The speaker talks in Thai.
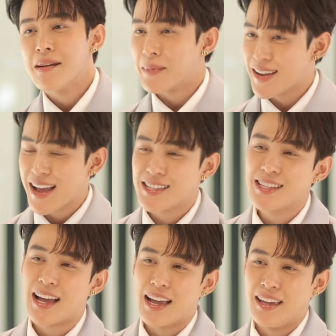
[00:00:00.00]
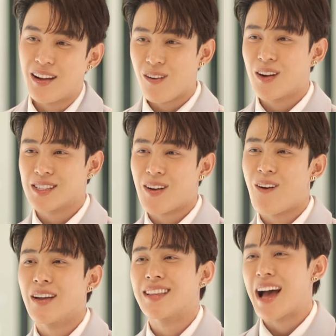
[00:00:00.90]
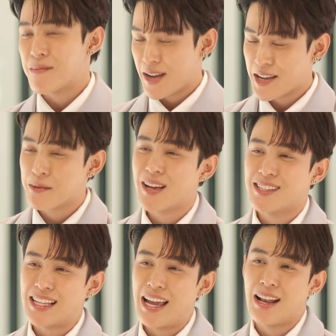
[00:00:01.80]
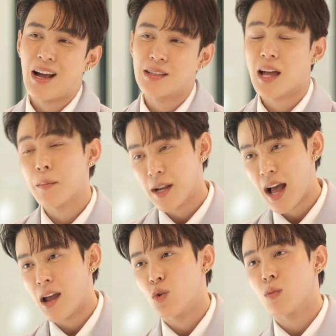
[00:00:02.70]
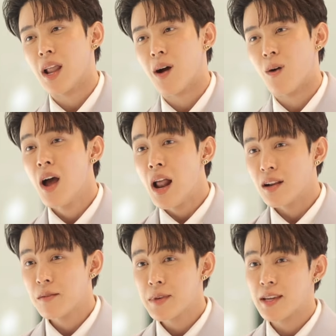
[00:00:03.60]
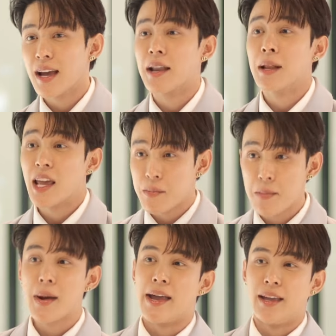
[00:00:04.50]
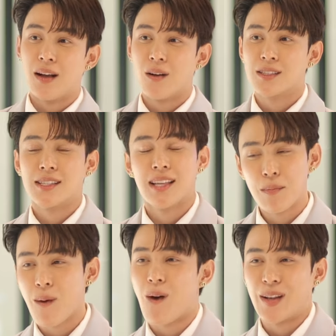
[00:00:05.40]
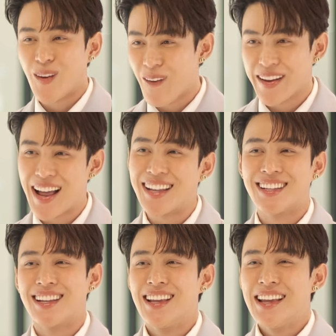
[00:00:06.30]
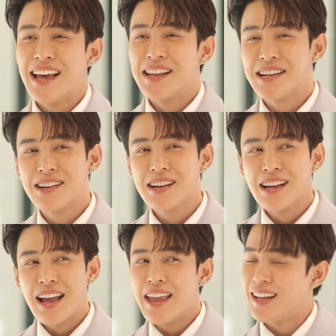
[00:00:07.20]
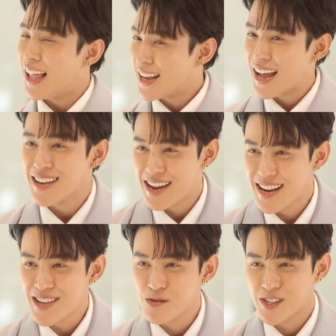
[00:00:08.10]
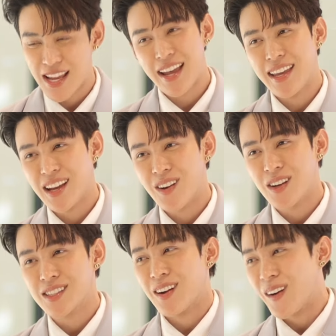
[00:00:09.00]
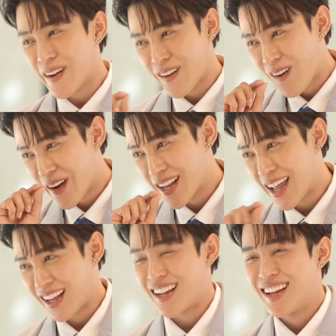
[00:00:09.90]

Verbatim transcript: ไปงานที่ไหนเขาก็จะคอยตามไปให้กำลังใจเราตามไปถ่ายรูปเราหรือมีงานอะไรใหม่ ๆเขาก็จะซัพพอร์ตคอยดันหรือเห็นรายการไหนน่าสนใจเขาก็จะคอยคอยแท็ก